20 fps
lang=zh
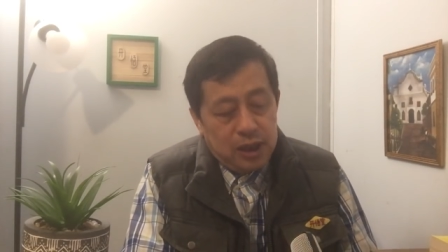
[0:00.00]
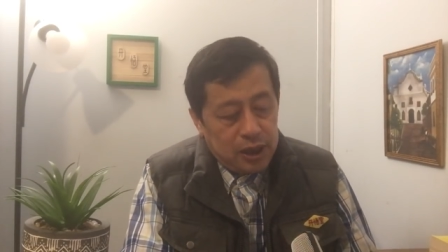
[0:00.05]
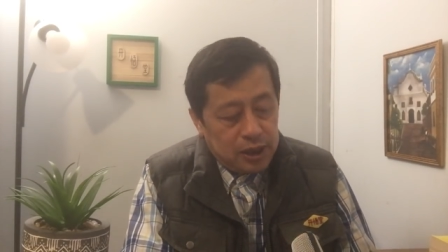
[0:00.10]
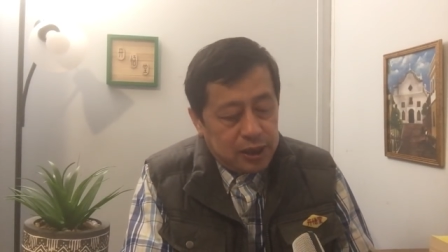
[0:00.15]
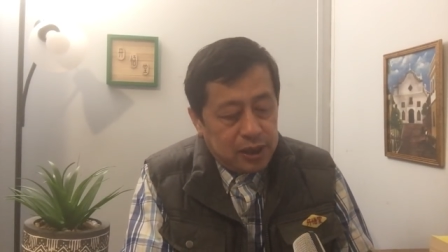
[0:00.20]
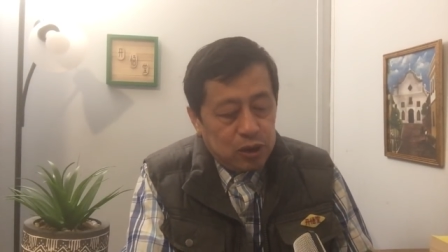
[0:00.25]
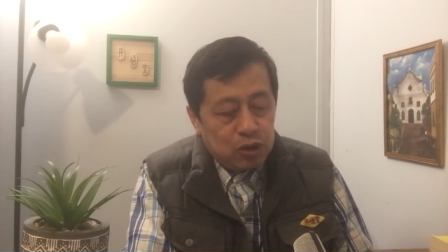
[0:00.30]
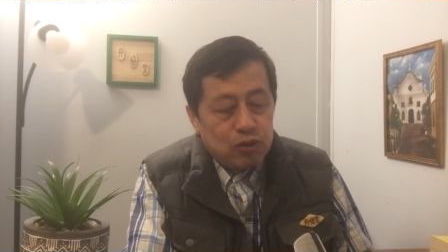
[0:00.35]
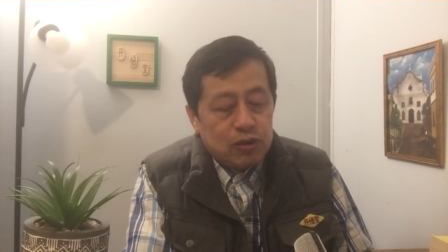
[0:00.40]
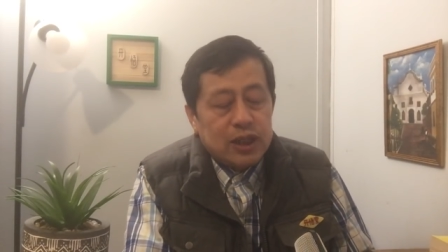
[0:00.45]

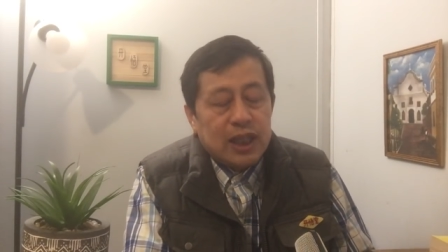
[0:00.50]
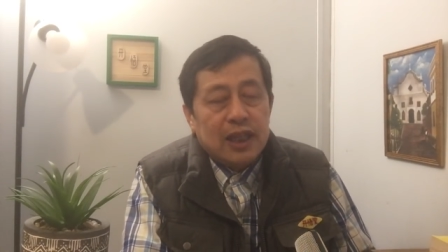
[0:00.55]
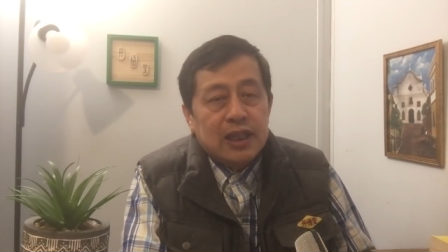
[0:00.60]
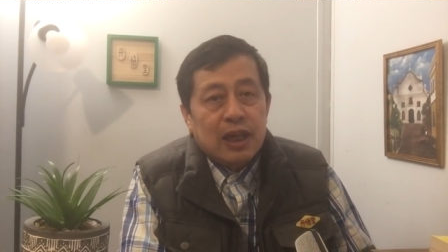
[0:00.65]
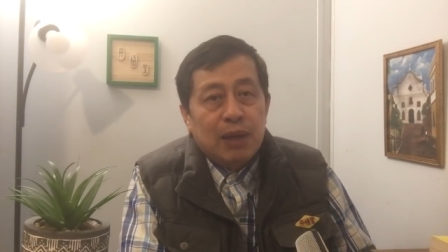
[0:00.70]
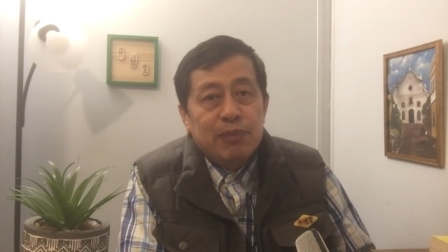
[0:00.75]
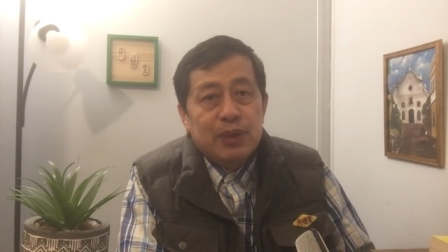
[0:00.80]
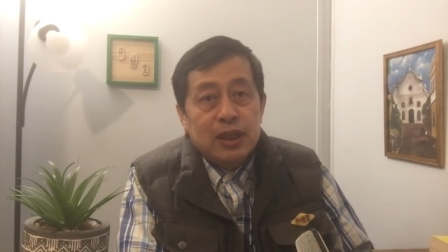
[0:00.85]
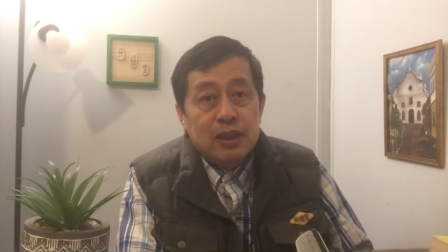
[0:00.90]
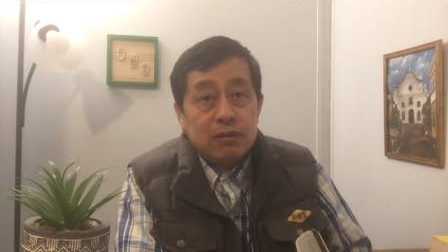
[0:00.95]
孙中山
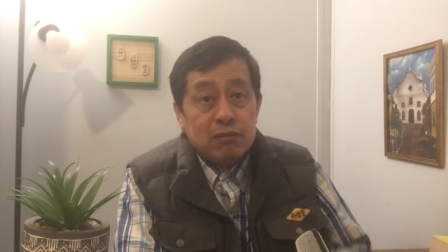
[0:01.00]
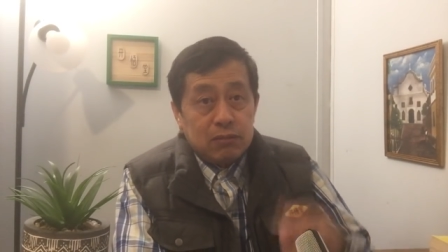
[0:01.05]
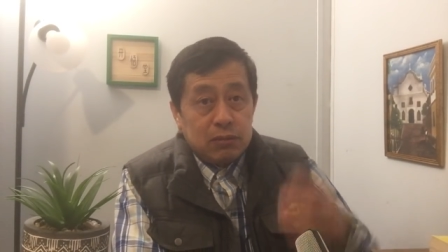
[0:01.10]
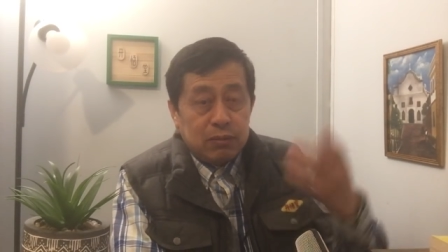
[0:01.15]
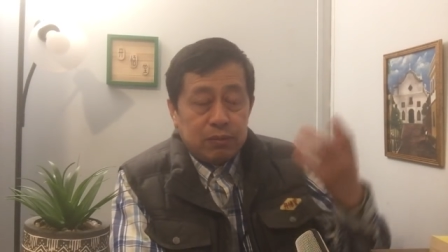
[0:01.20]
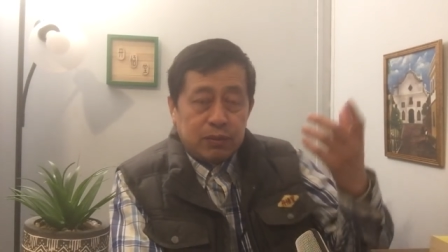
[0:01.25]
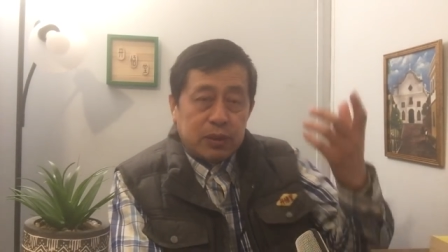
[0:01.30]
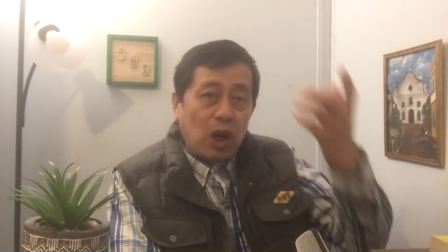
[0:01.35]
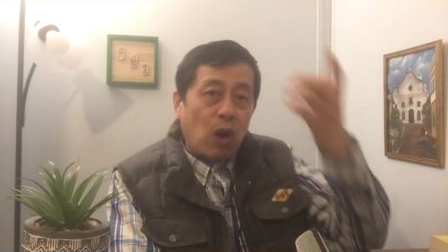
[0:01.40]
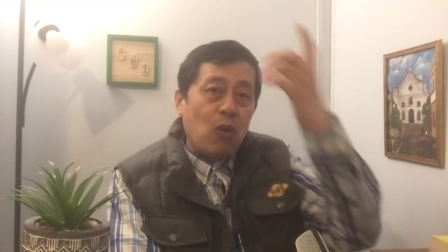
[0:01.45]
他们
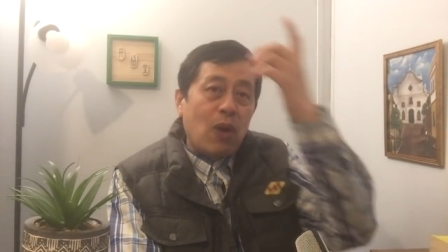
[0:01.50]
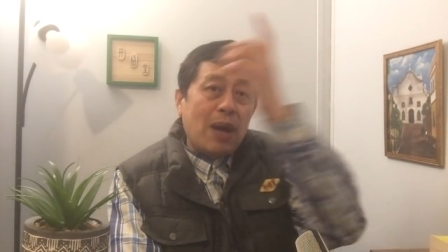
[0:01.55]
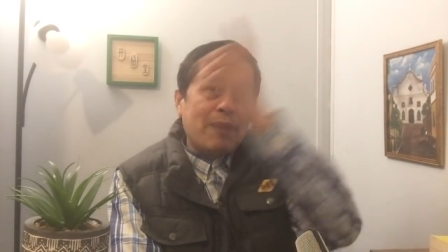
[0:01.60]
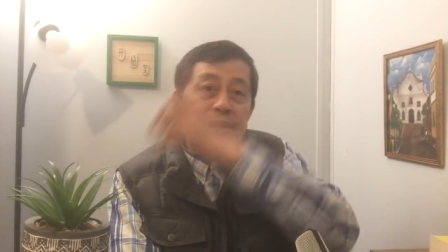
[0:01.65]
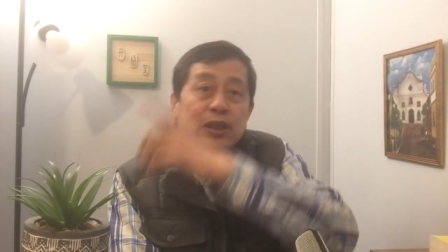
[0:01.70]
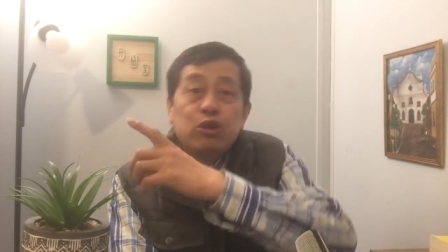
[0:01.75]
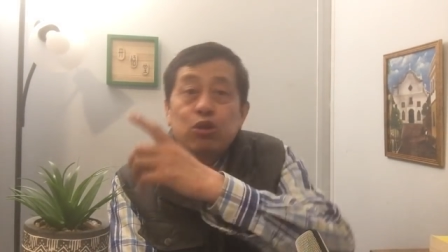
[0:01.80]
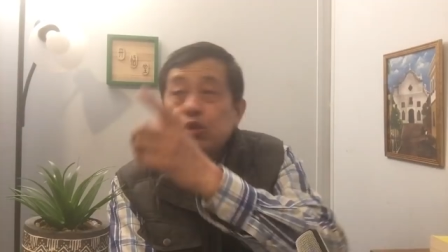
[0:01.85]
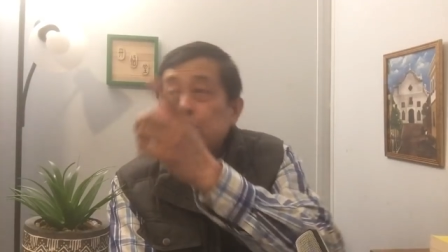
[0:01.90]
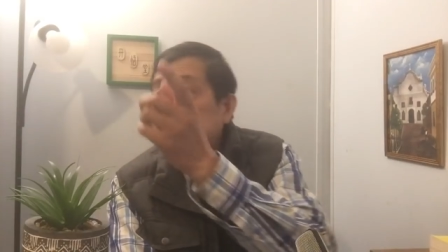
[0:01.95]
到外
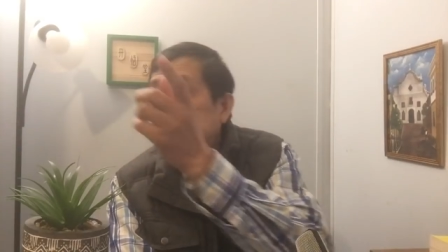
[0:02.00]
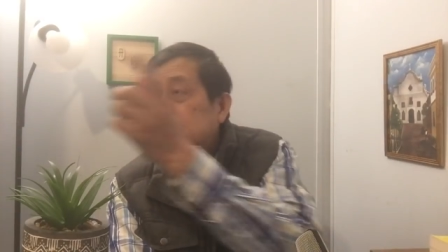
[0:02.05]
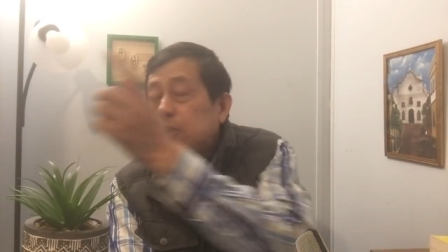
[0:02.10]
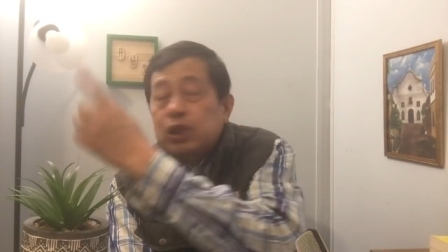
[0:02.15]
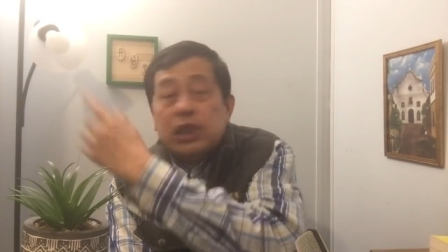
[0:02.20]
面去